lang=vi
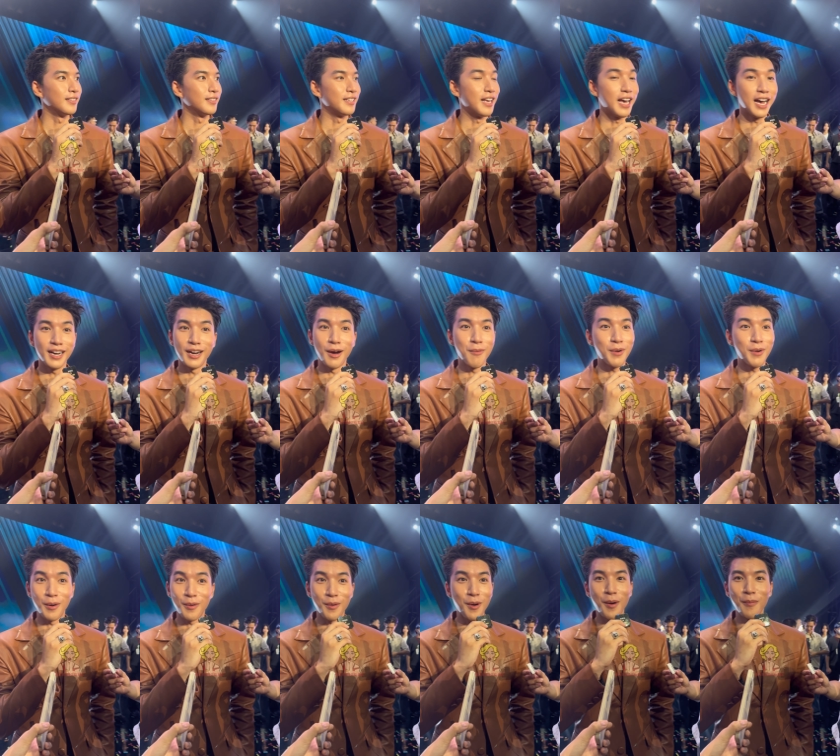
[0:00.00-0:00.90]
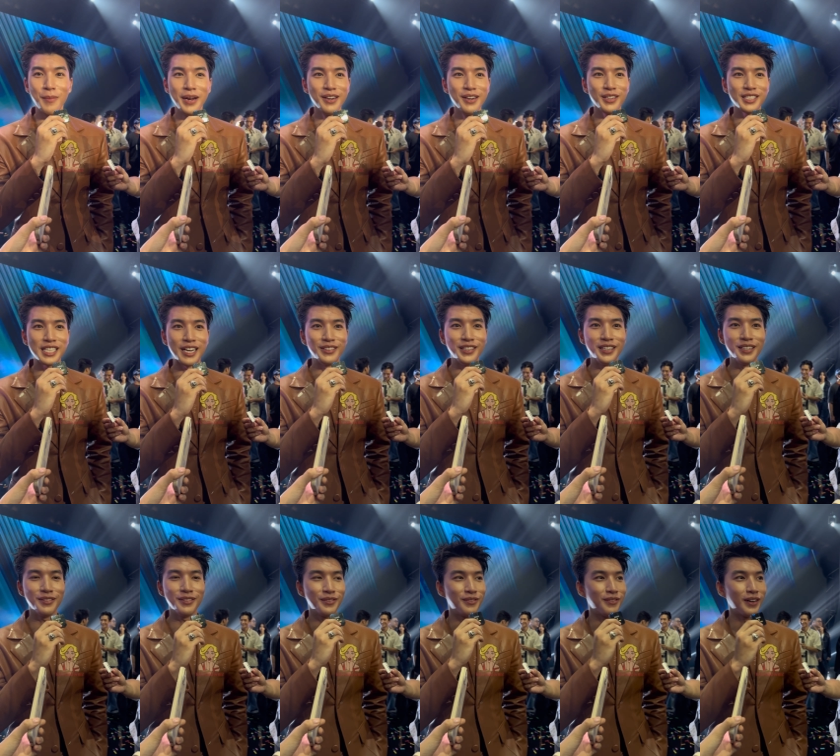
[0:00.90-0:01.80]
dạ yeah, không không không biết nói sao
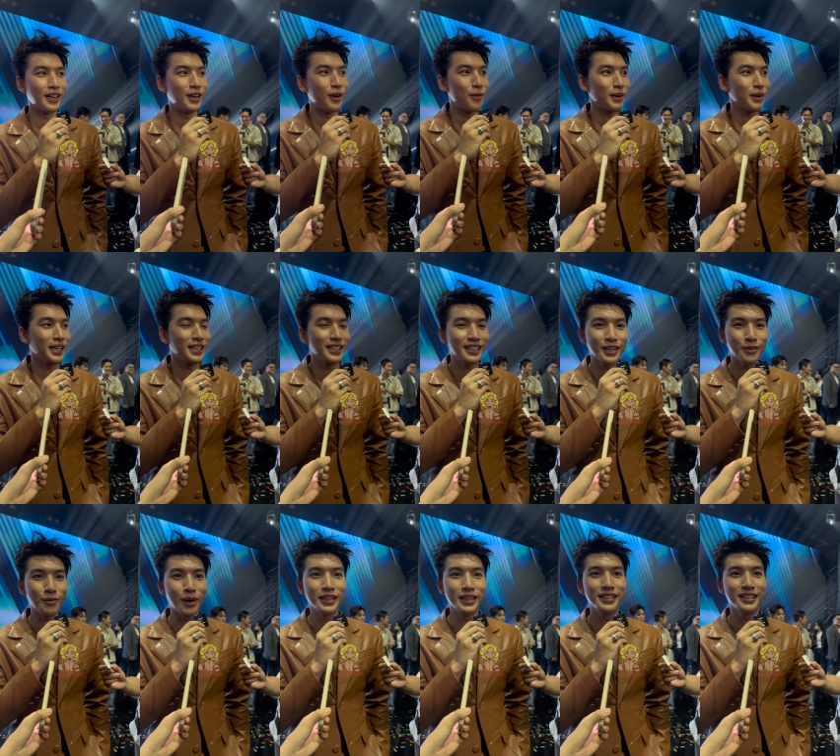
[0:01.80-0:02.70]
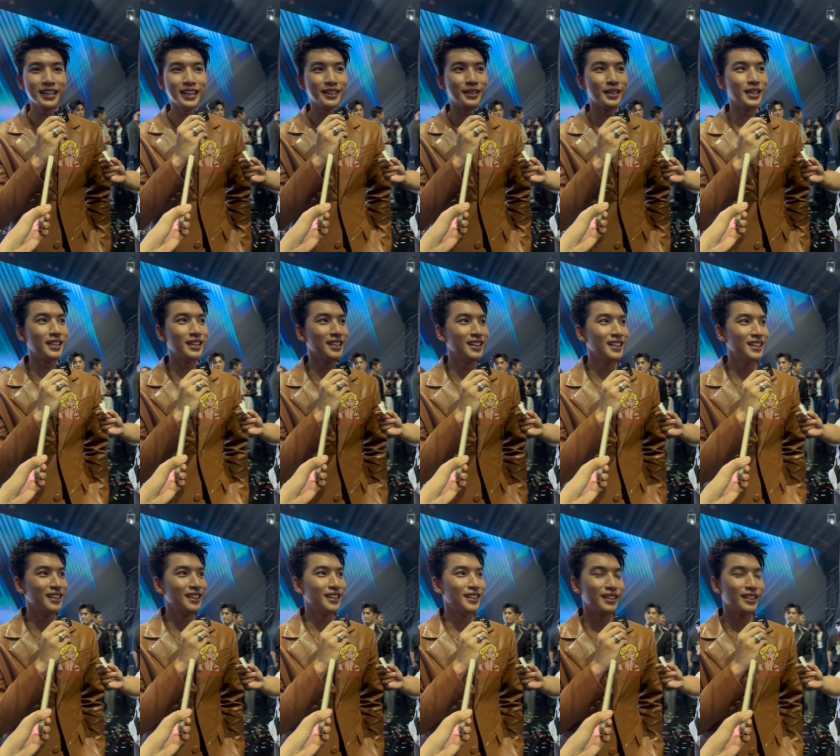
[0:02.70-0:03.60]
nữa và hôm nay kết quả như thế này
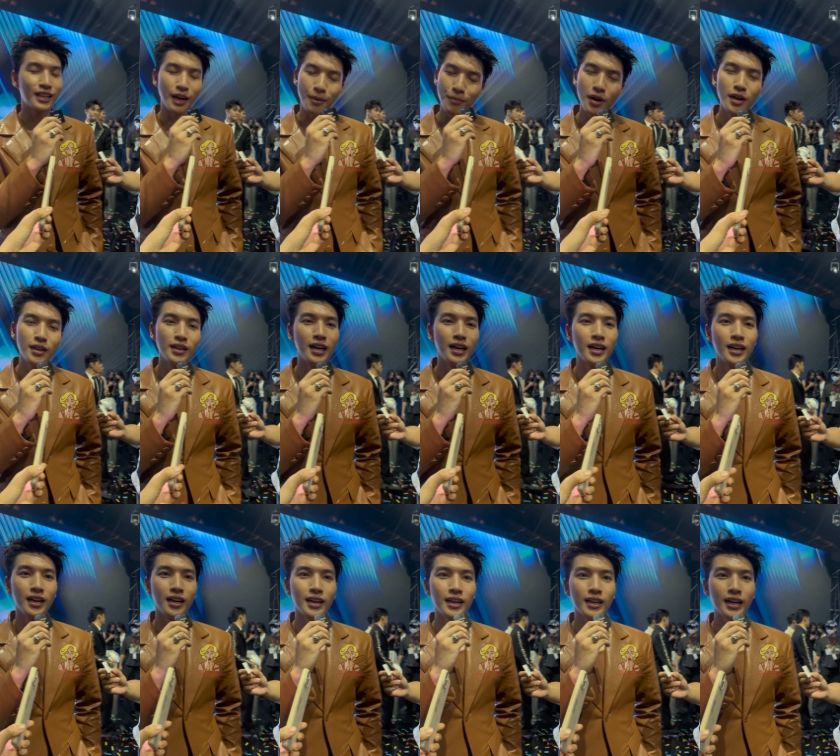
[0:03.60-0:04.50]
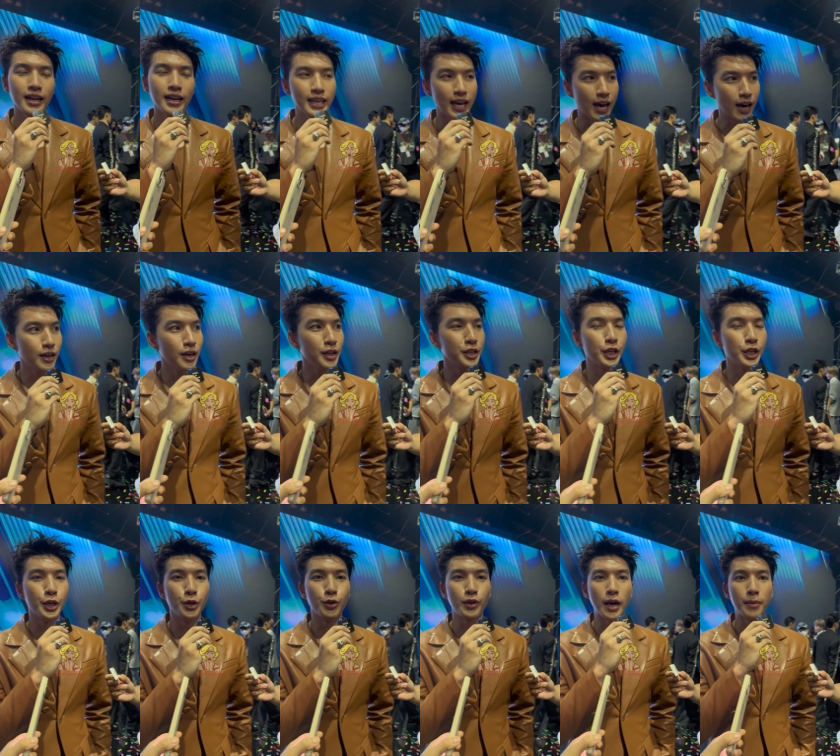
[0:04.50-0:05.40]
cảm ơn ờ, khán giả rất là
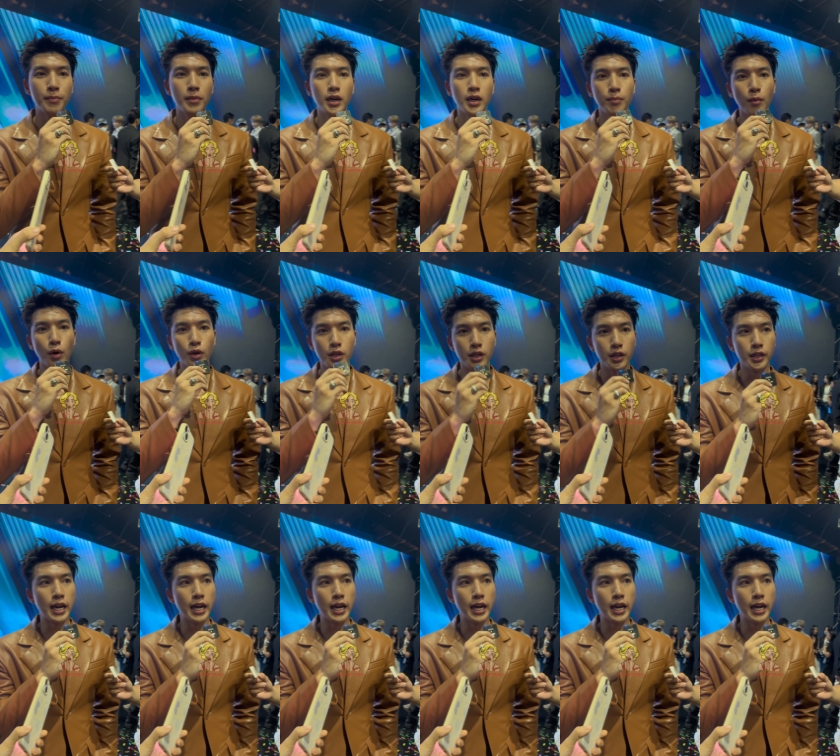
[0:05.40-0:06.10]
nhiều cảm ơn mọi người